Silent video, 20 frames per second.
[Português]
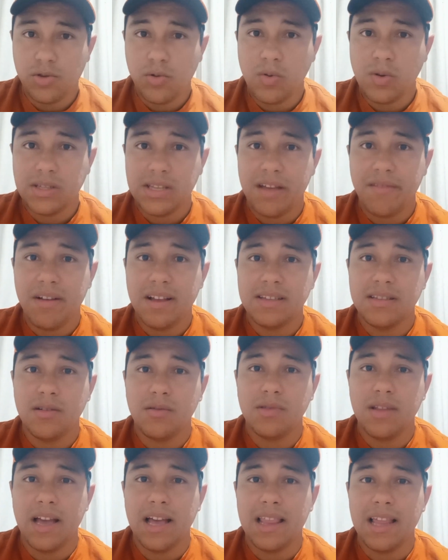de
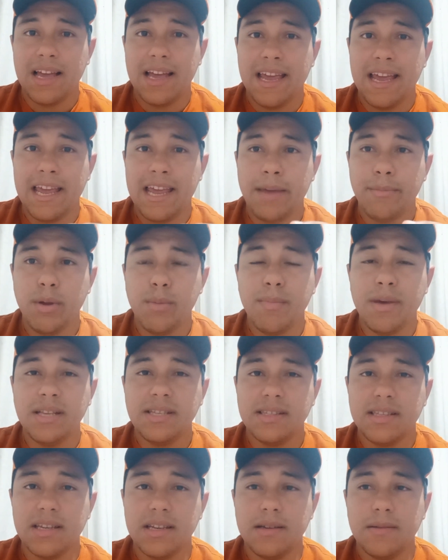conservação dela é
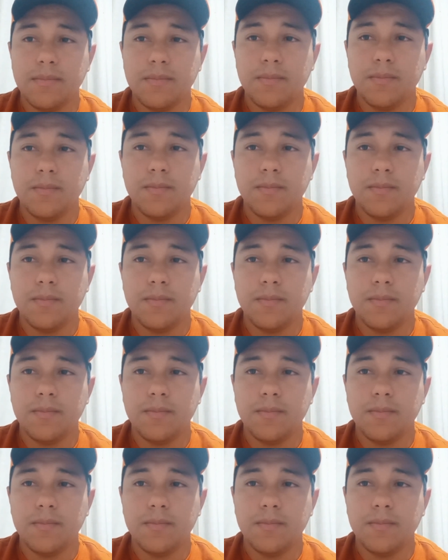MBC.